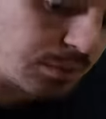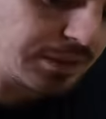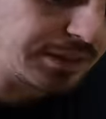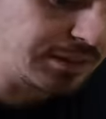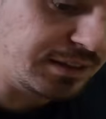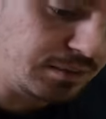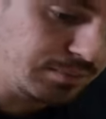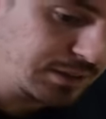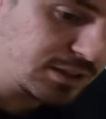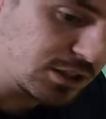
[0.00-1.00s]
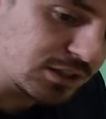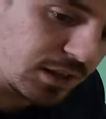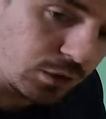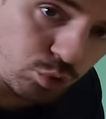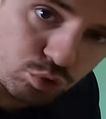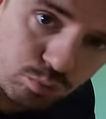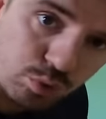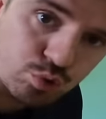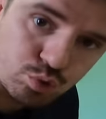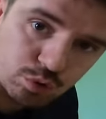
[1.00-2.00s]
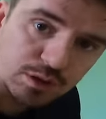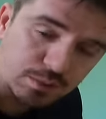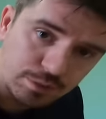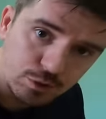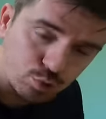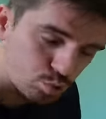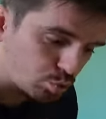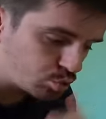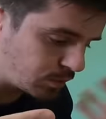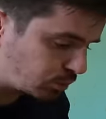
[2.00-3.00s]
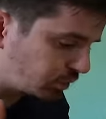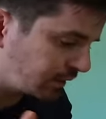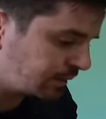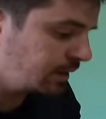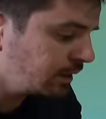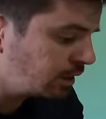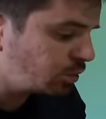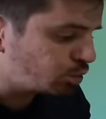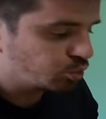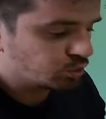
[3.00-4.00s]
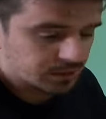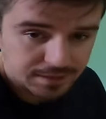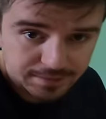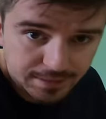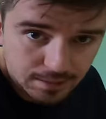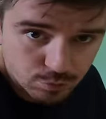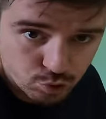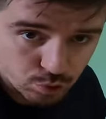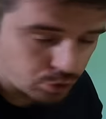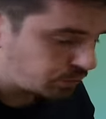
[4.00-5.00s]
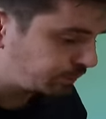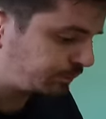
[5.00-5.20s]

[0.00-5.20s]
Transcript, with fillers: Tabii ki dilimletince daha küçük porsiyon alabiliyorsunuz ve bu daha da uyguna denk gelmiş oluyor.